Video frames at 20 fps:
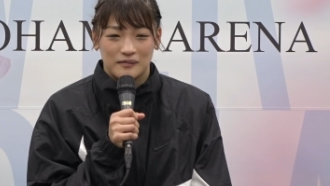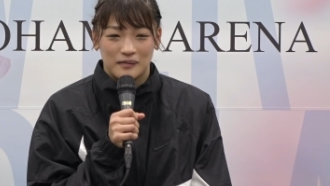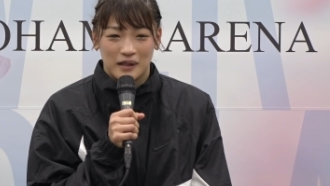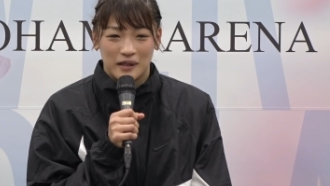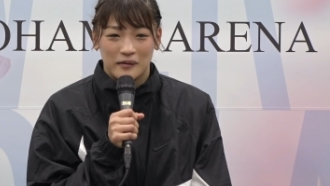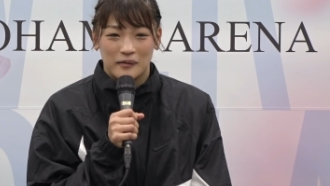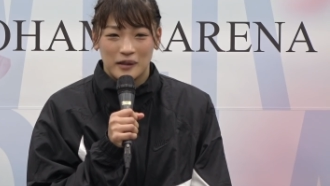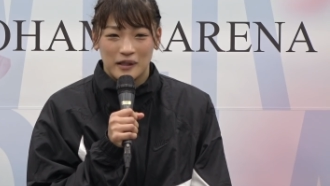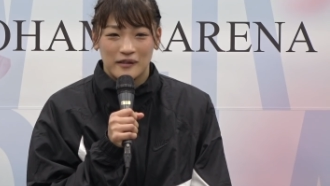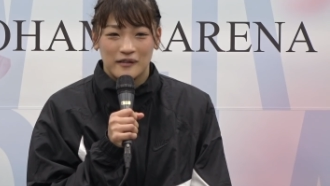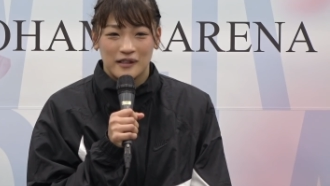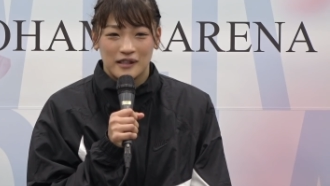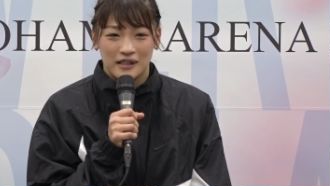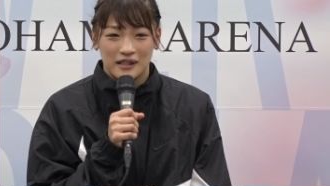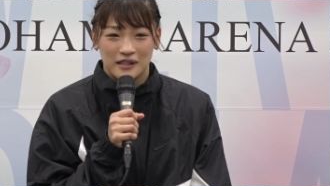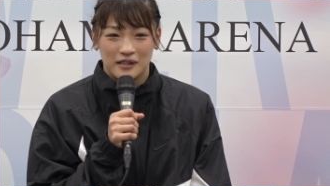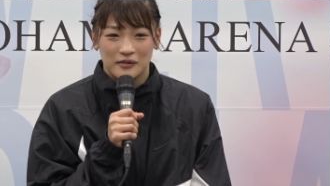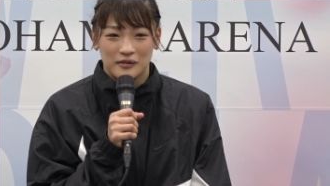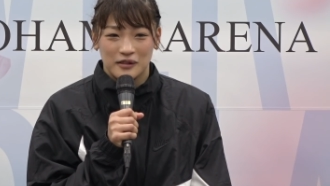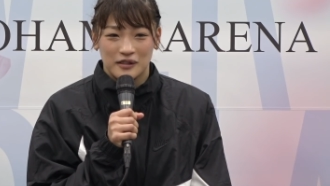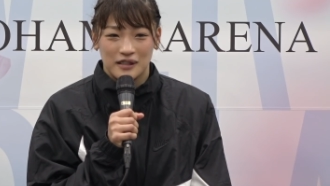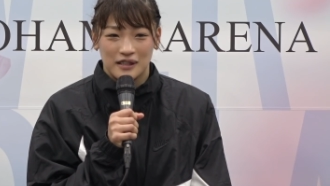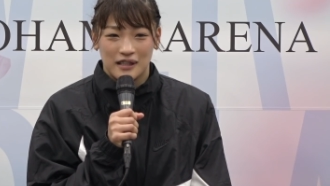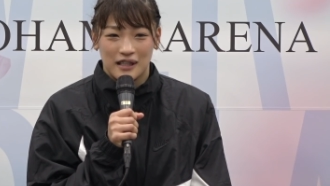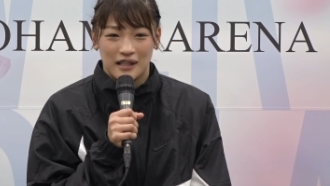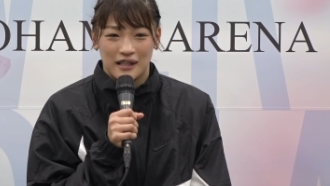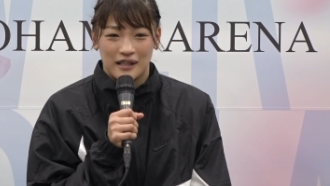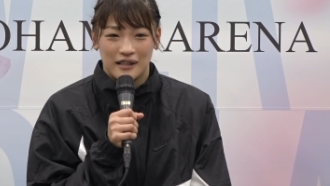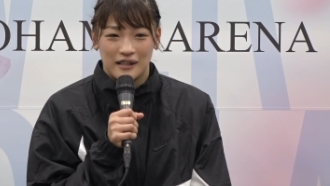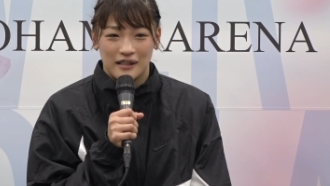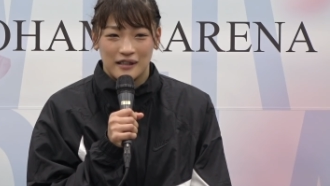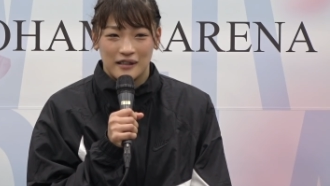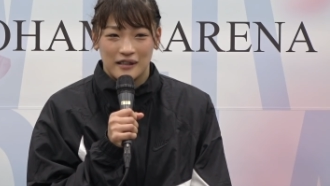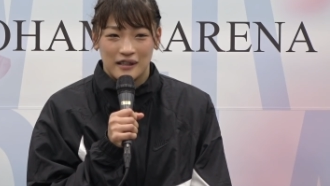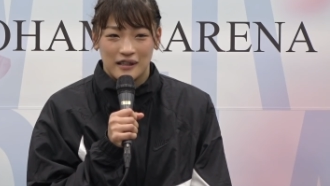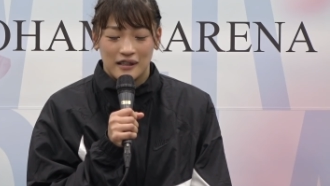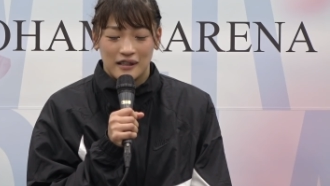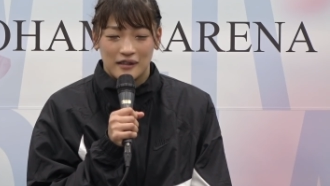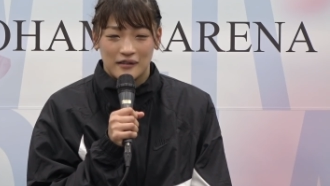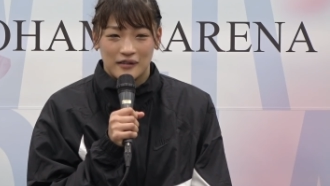まだまだ私の時代
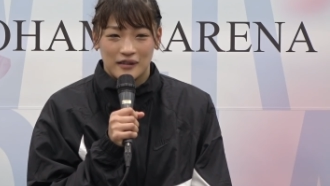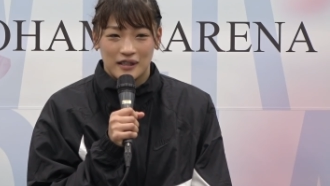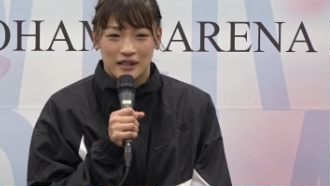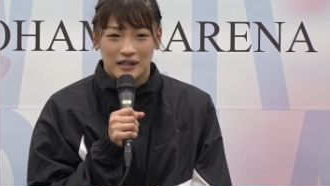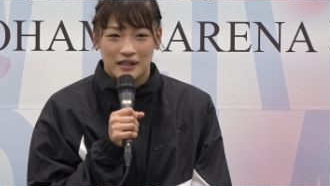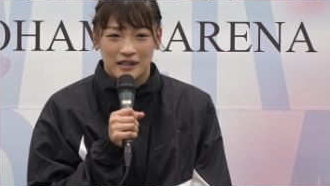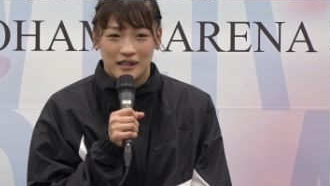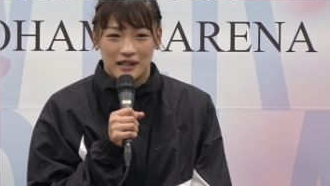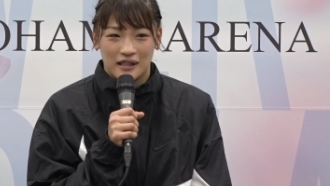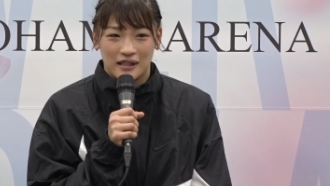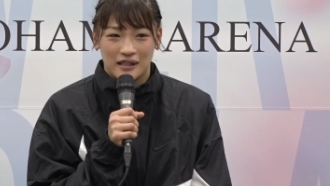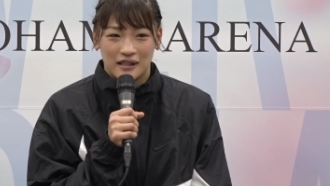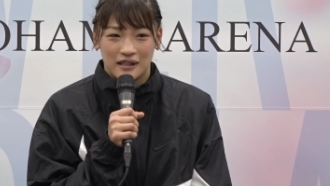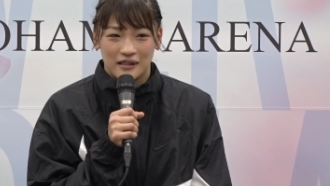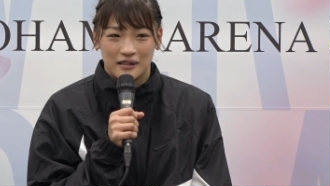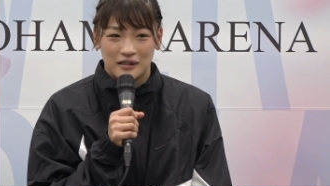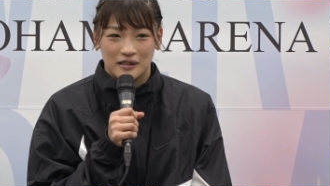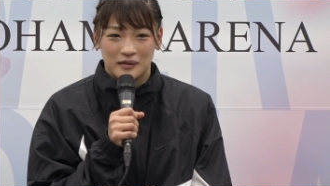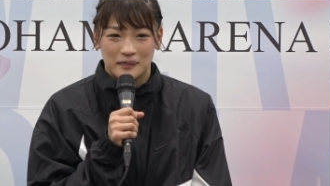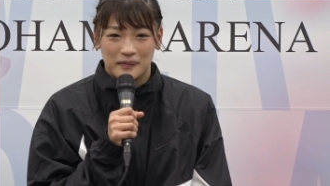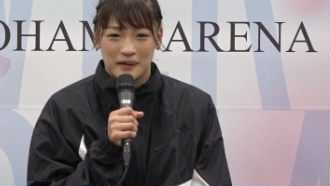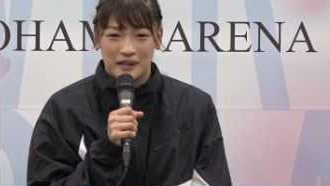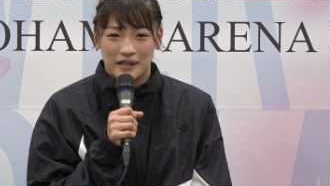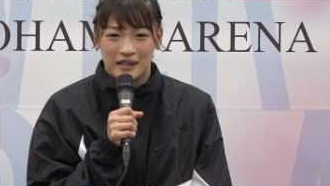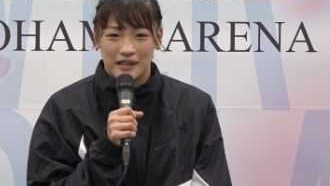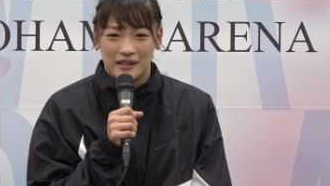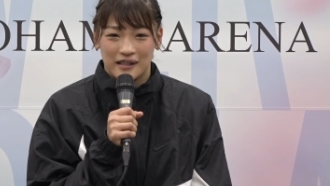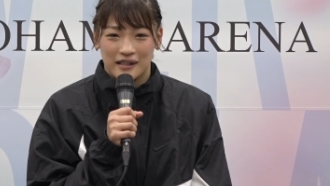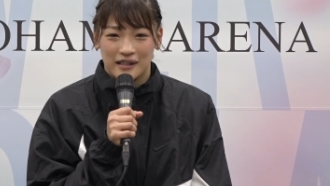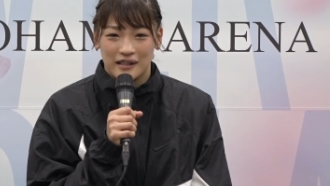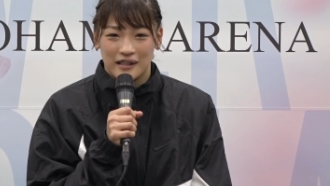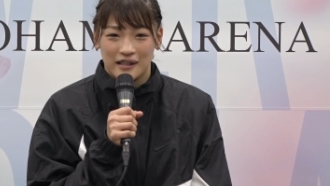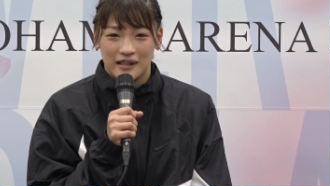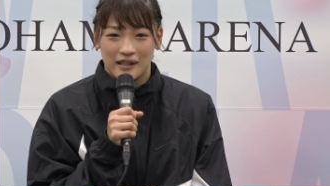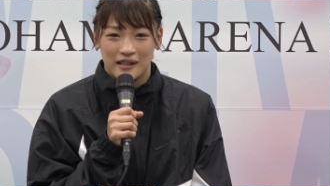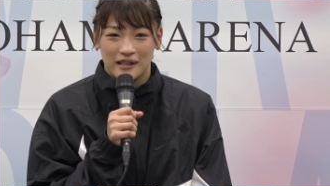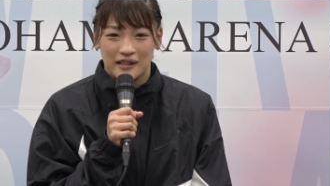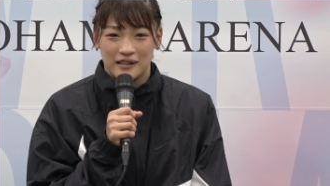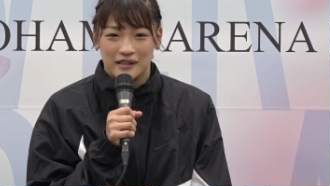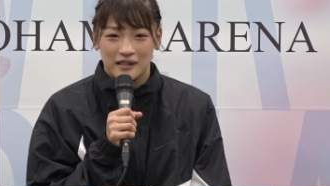私が突っ張っていかなきゃい
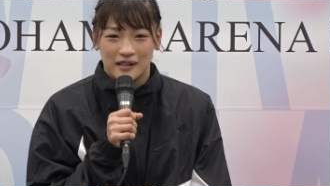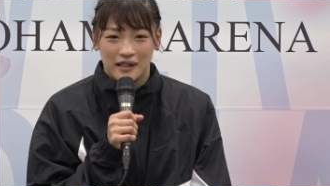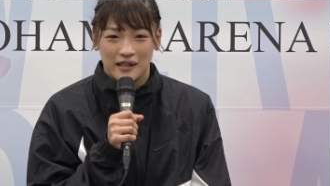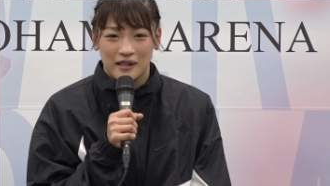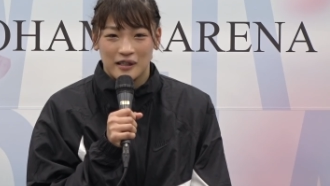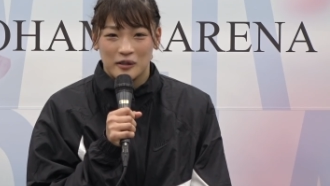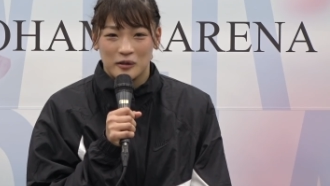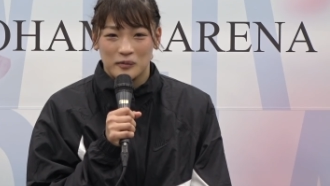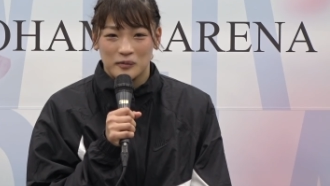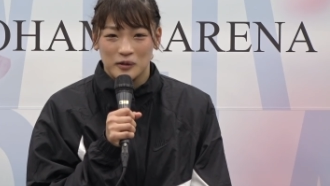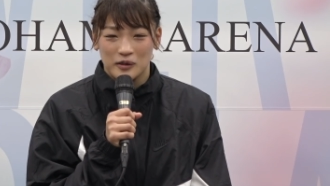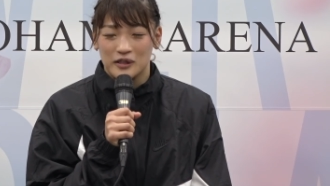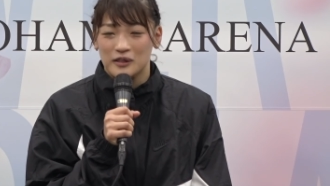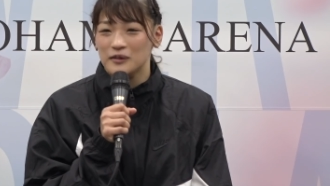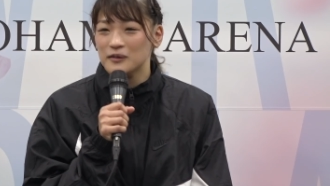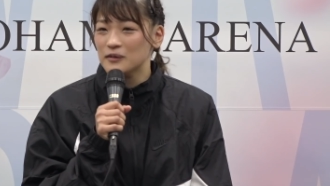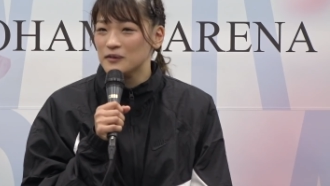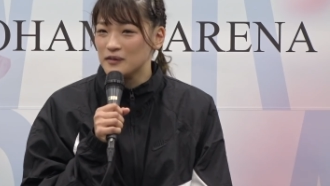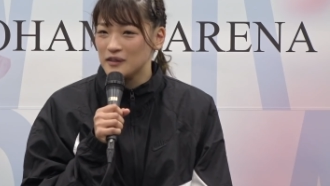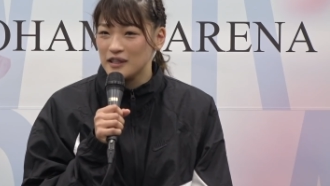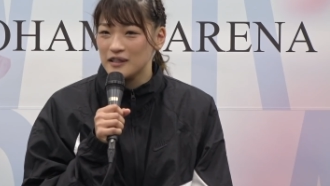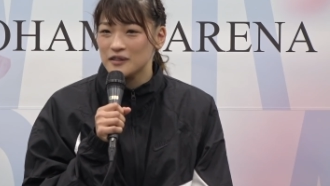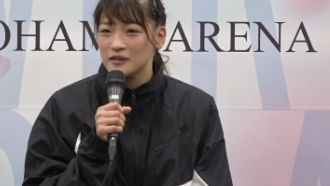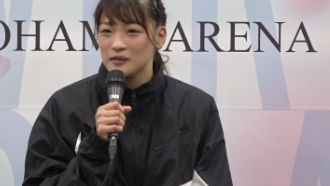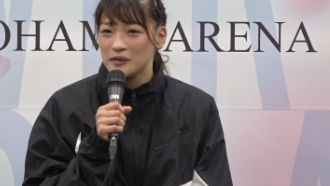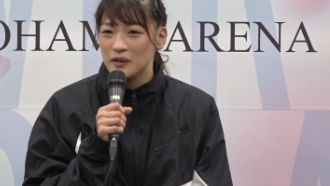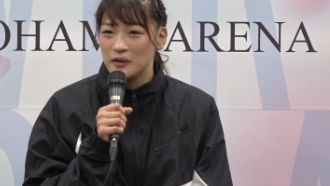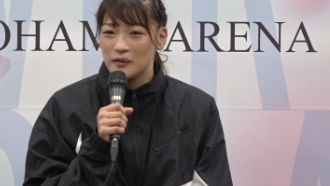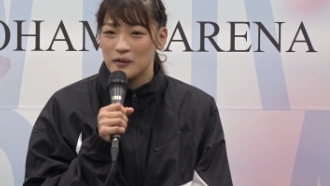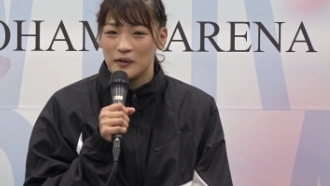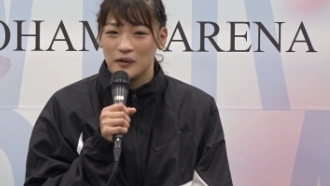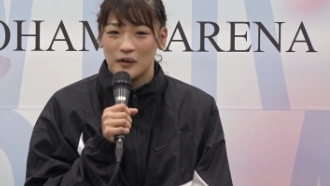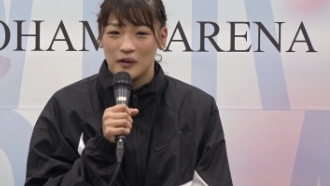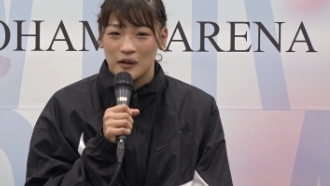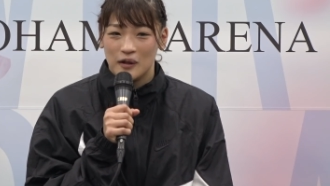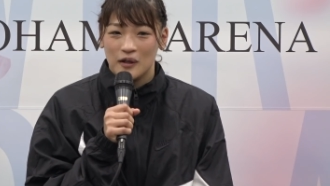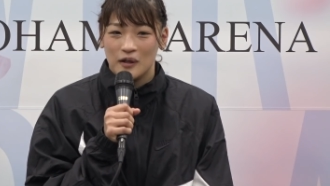けない時代だと思っているのでそれを